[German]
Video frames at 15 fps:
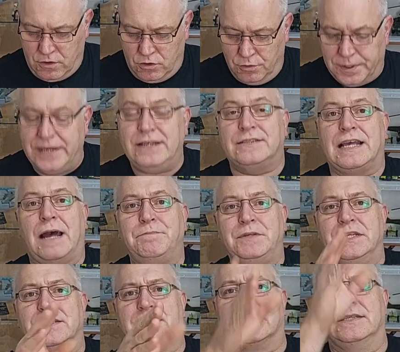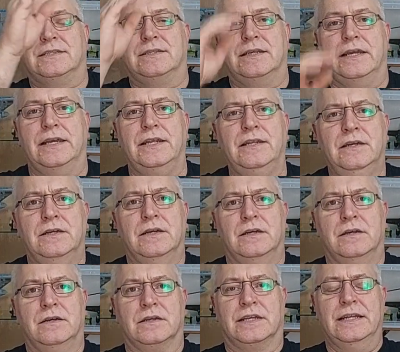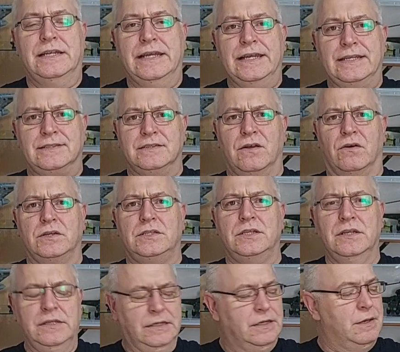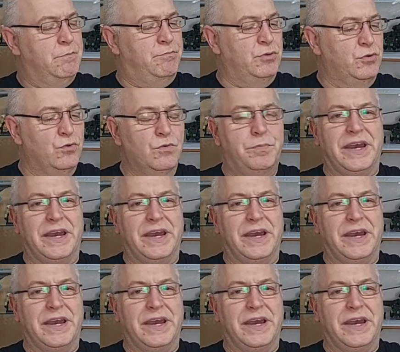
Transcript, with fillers: Übrigens, habt ihr es gesehen? Gelesen heute? Blue